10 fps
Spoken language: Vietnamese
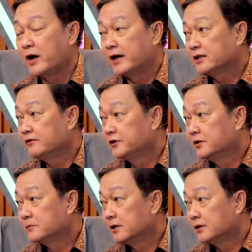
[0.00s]
qua tới
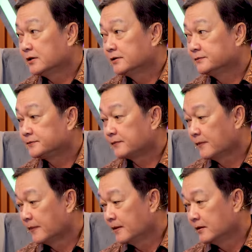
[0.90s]
phim
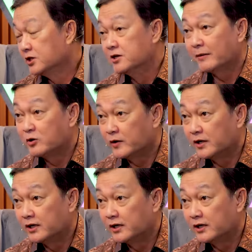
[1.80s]
Thương lắm đồ